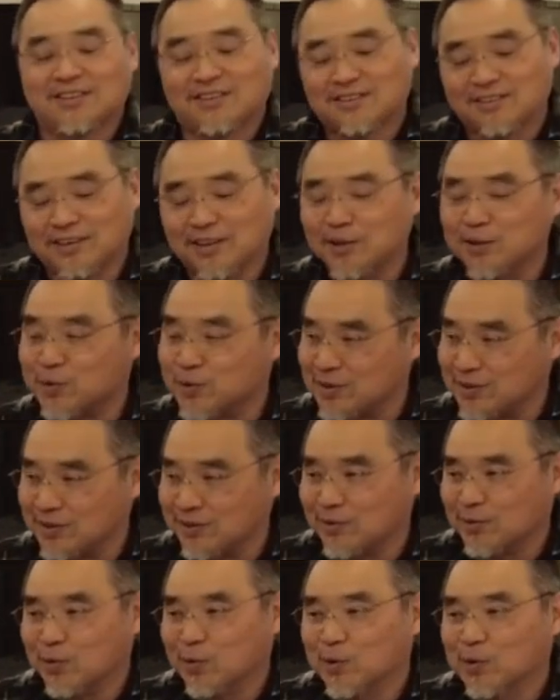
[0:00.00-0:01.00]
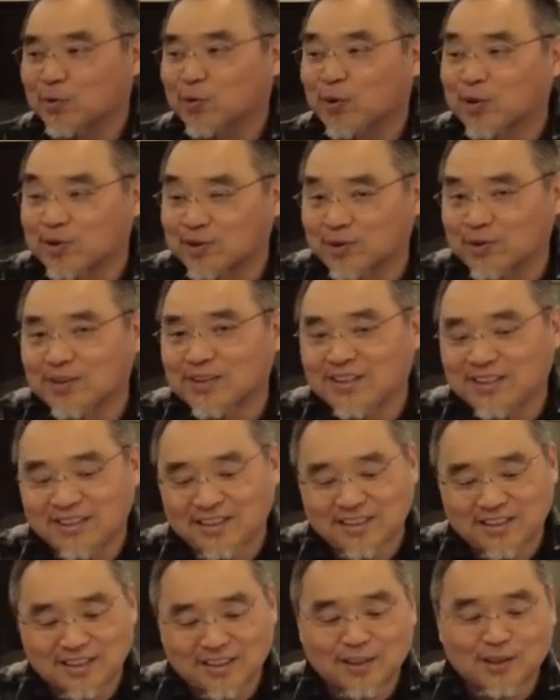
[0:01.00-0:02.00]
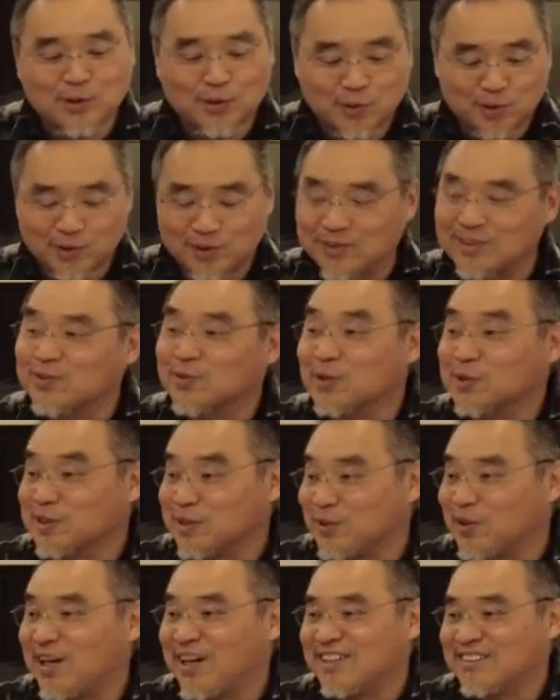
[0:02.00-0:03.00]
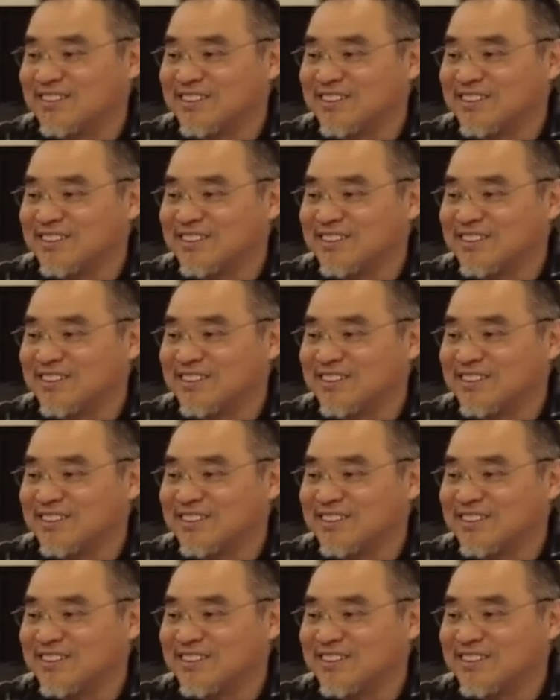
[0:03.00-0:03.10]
这个就是我我说实话，